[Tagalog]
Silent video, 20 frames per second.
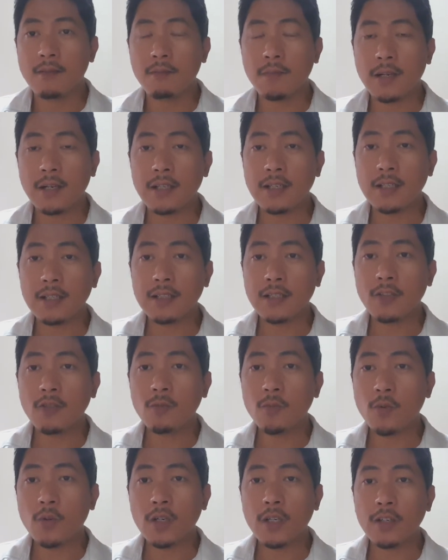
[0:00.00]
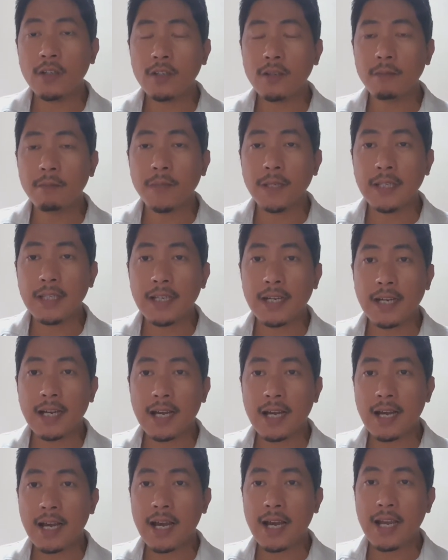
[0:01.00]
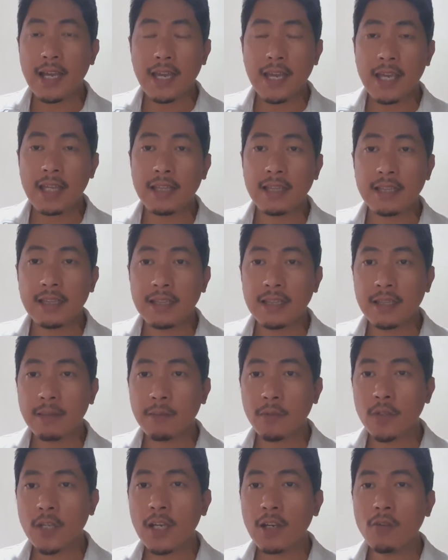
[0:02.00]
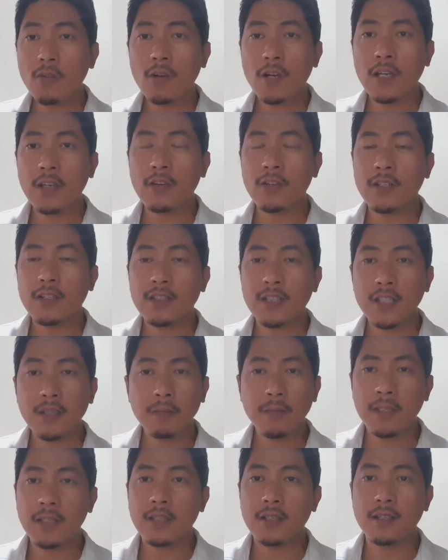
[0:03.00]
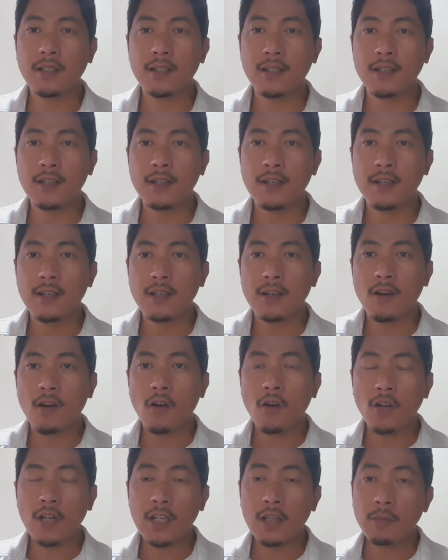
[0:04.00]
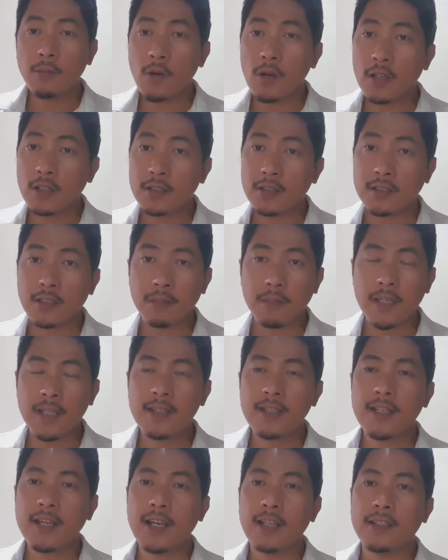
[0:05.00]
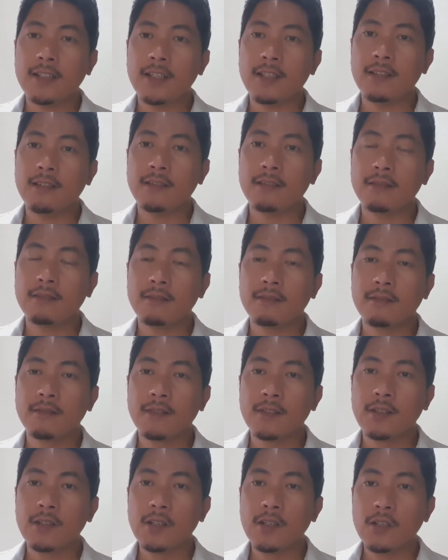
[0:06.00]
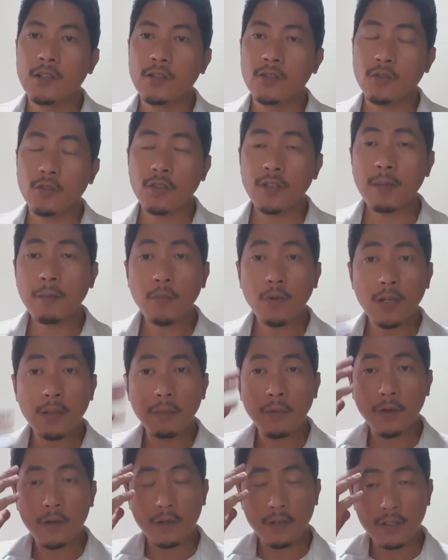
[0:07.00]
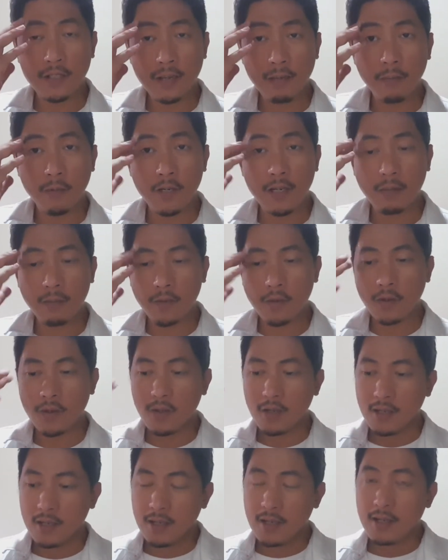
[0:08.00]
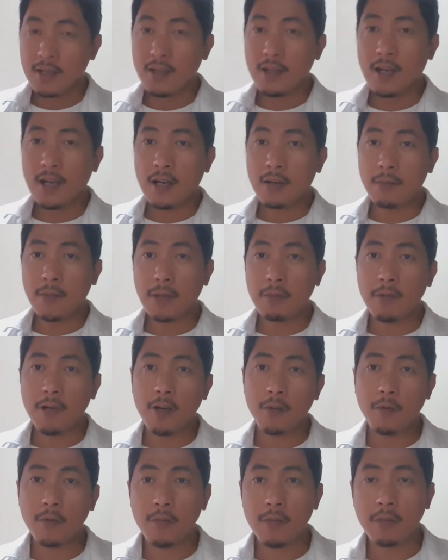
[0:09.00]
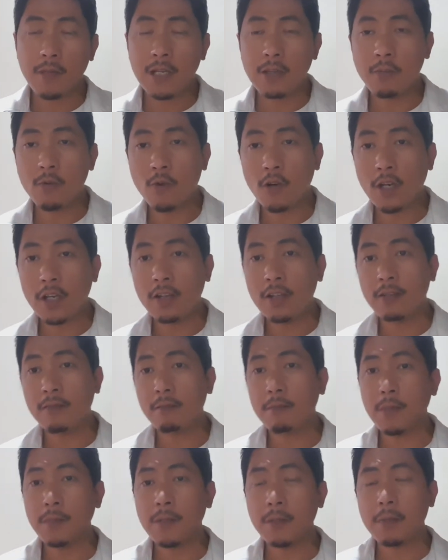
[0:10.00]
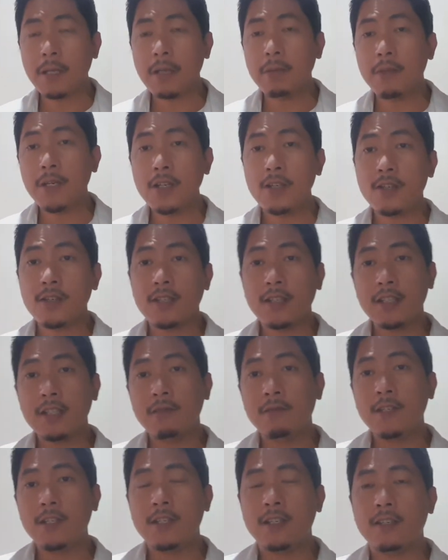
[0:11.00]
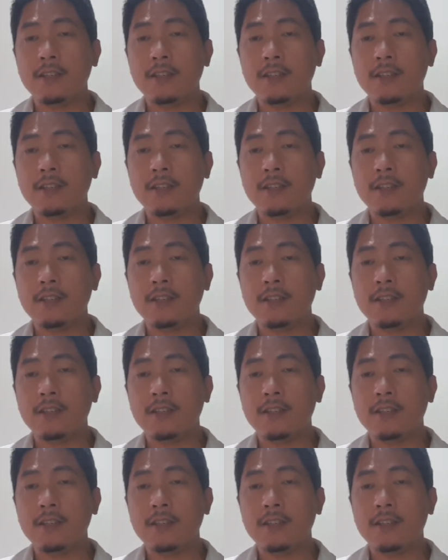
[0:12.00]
pag nagtanong po kayo ng pinaka high-end na modelo ngayon ng TV, OLED po ang sasabihin sa atin. So, sample lang po, no? Sample lang po. Uh, ah, pag po, bibili po kayo ng 55-inch na TV.